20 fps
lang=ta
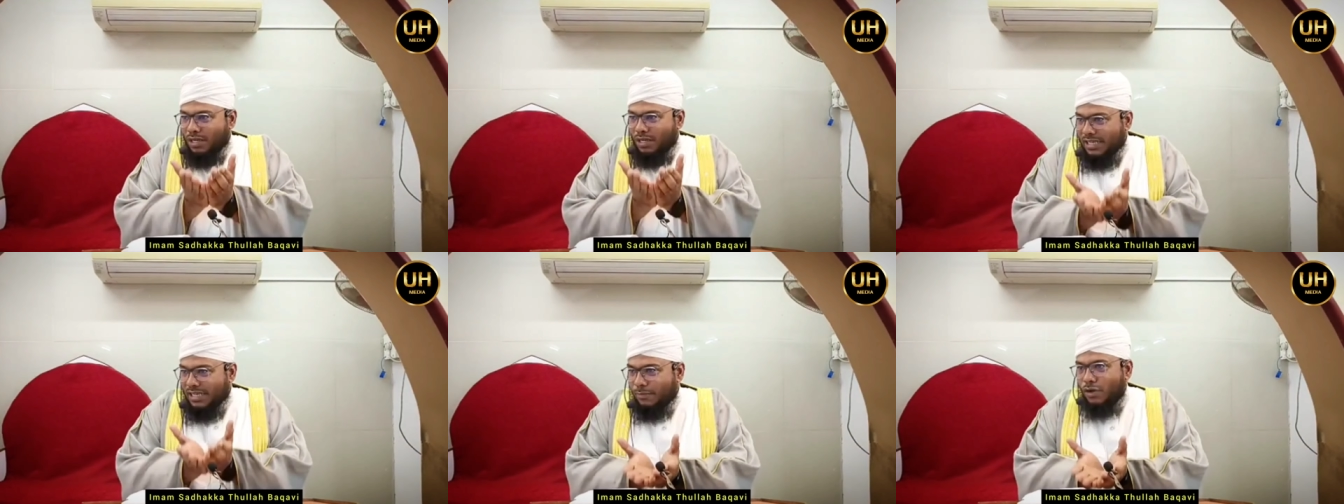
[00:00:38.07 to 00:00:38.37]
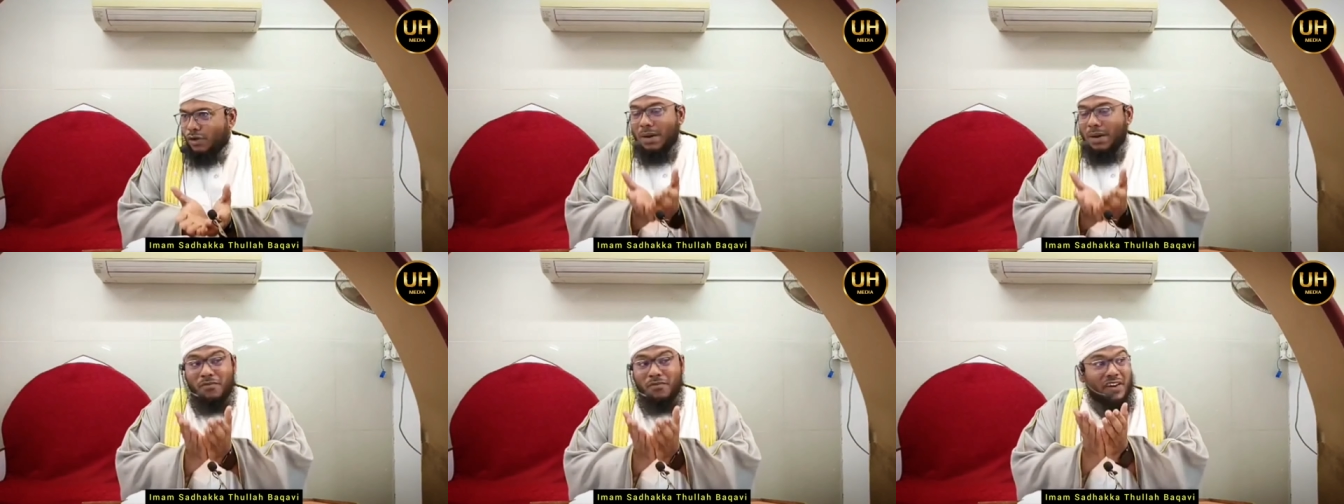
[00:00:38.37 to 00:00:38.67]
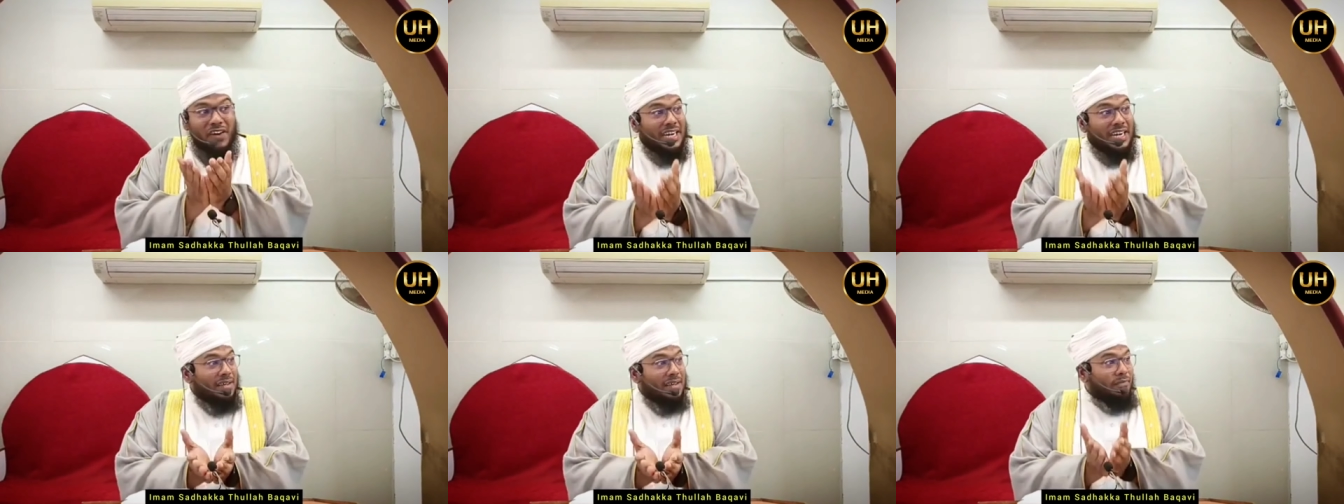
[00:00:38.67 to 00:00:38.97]
ஒரு
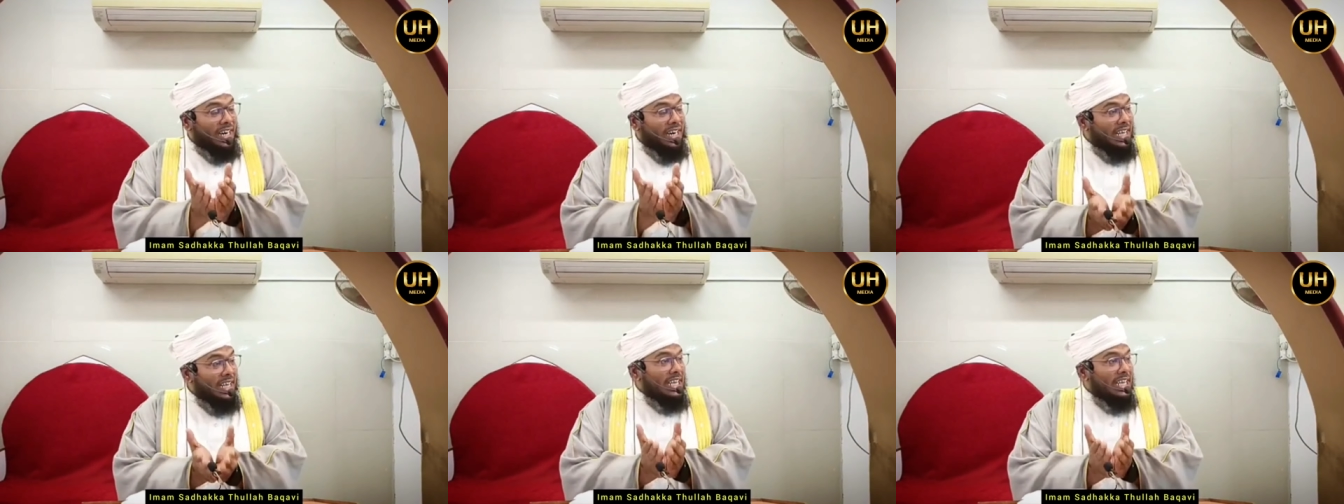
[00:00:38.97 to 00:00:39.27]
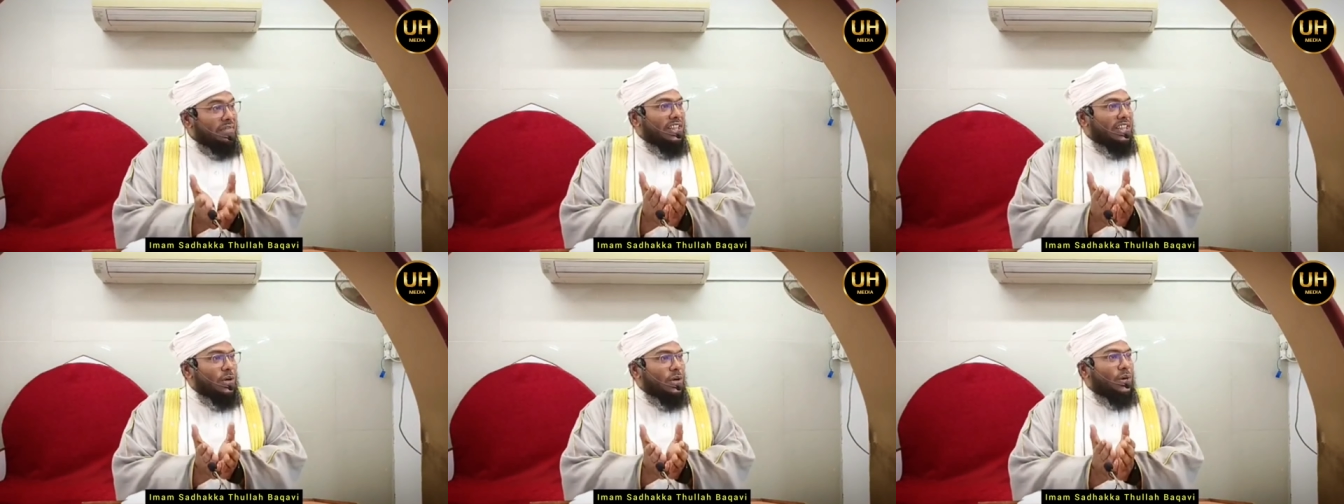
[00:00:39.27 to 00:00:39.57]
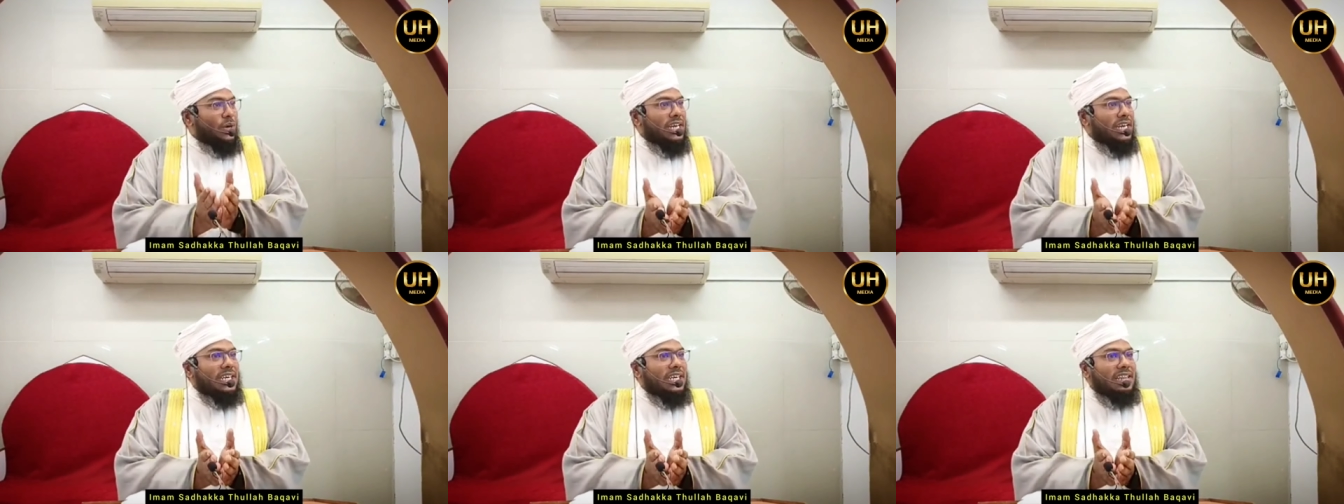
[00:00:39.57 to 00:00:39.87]
சமூகம் வணங்கி
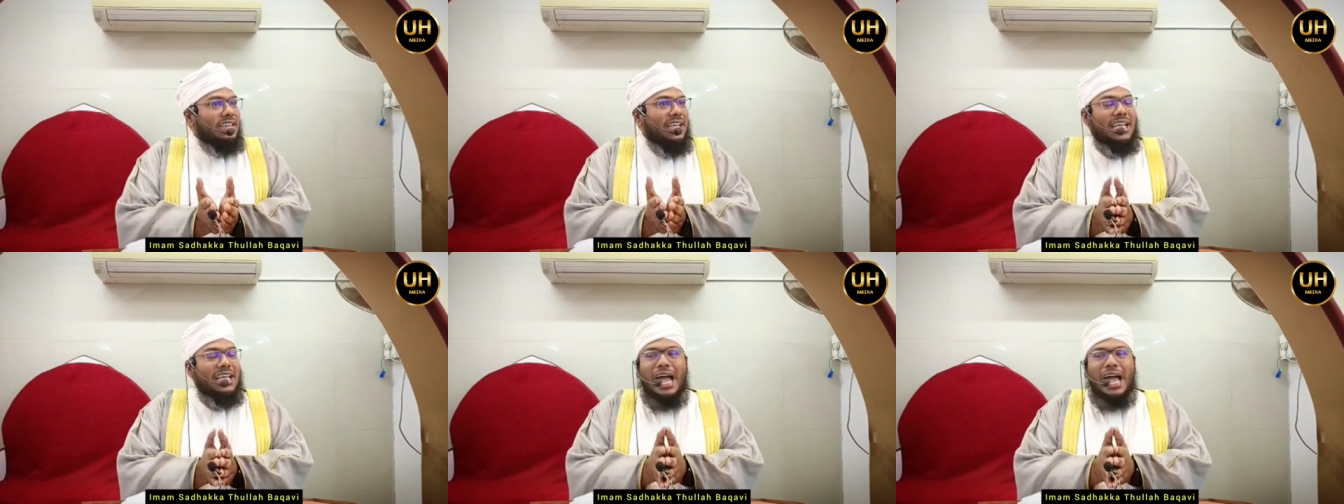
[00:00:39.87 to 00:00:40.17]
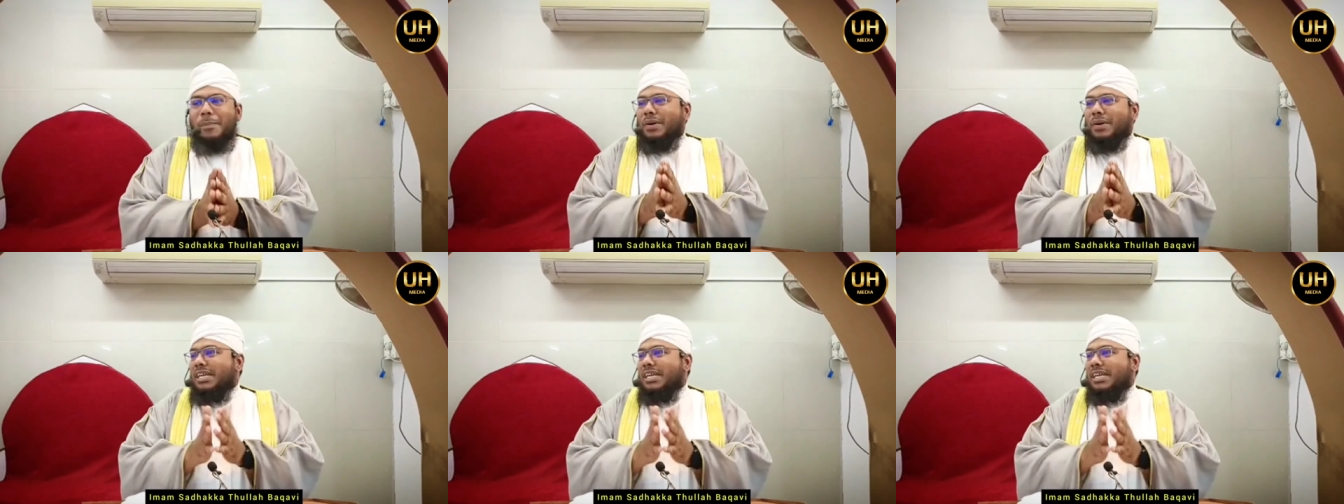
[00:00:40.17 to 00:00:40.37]
வந்த ஒரு இடத்தை